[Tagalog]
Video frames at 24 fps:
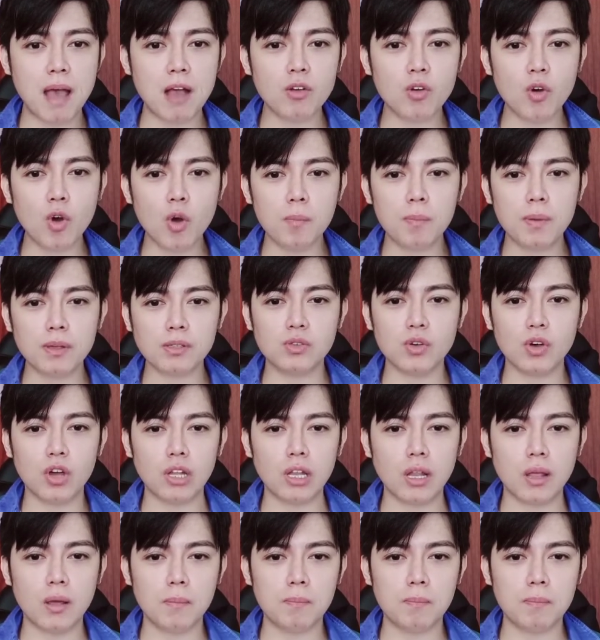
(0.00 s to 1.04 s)
bago ko
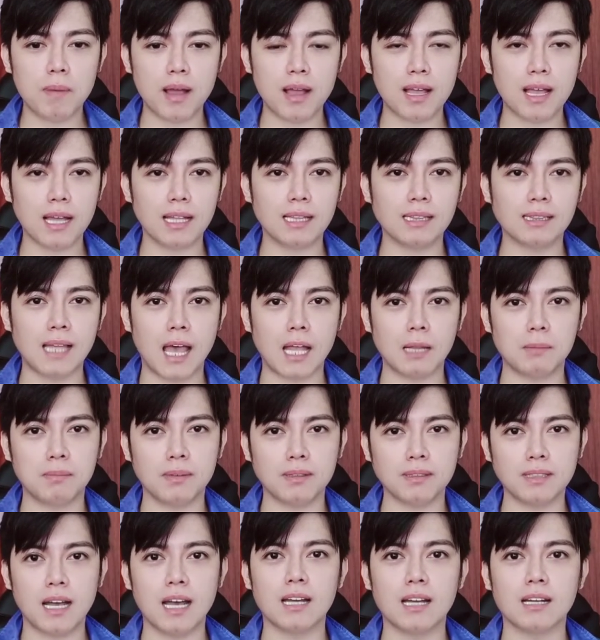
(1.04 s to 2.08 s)
pasukan ng pagkanta at
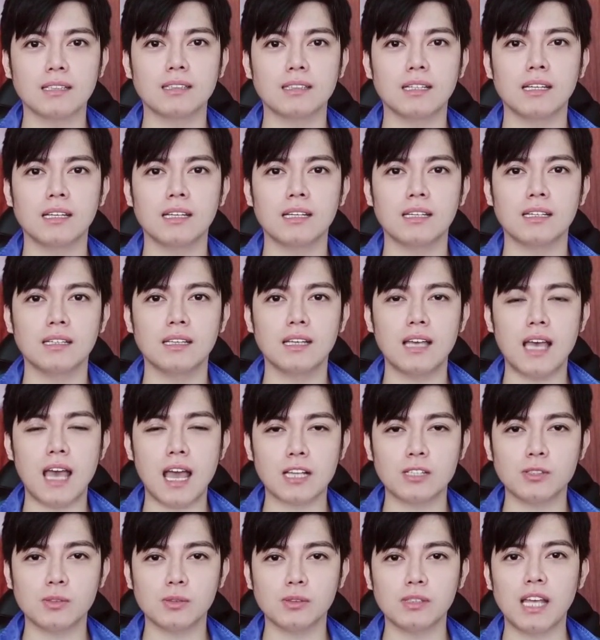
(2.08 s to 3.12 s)
pag-arte,
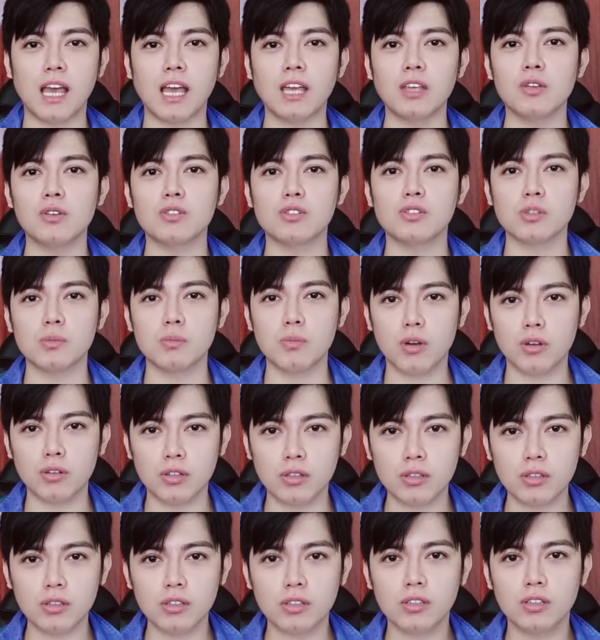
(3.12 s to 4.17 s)
actually, I used to
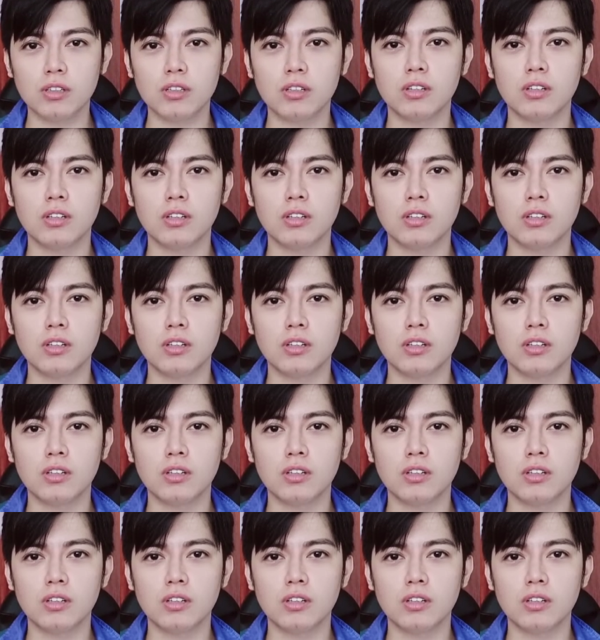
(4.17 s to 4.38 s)
model.